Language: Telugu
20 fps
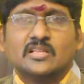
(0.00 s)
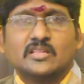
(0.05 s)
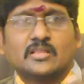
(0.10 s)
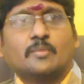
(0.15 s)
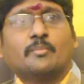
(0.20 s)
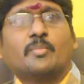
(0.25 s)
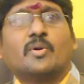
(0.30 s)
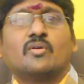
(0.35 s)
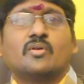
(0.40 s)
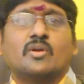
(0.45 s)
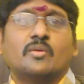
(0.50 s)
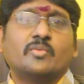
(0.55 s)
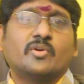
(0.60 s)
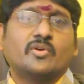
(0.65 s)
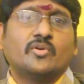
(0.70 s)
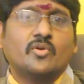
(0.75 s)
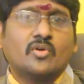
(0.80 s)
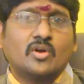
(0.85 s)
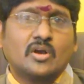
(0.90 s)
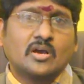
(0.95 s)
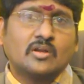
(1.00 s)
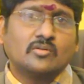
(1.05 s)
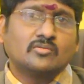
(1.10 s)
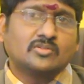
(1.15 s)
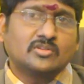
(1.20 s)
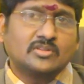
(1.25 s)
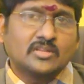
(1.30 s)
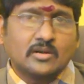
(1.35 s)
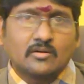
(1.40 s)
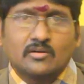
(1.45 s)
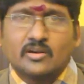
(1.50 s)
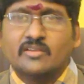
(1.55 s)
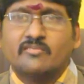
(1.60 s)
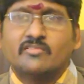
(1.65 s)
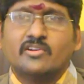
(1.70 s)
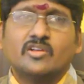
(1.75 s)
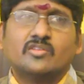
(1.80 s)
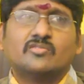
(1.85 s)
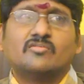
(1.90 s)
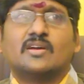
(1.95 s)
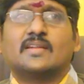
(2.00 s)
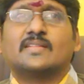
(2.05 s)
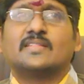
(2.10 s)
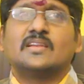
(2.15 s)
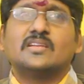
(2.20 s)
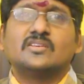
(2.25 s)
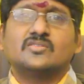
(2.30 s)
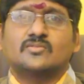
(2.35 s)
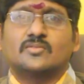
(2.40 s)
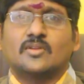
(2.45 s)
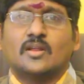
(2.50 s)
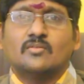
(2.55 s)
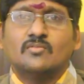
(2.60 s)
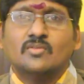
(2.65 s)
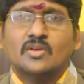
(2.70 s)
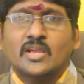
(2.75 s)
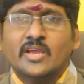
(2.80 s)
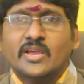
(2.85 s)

తప్పకుండా మీకు యోగం కలుగుతుందని కూడా ఈ వీడియో ద్వారా తెలియస్తున్నాను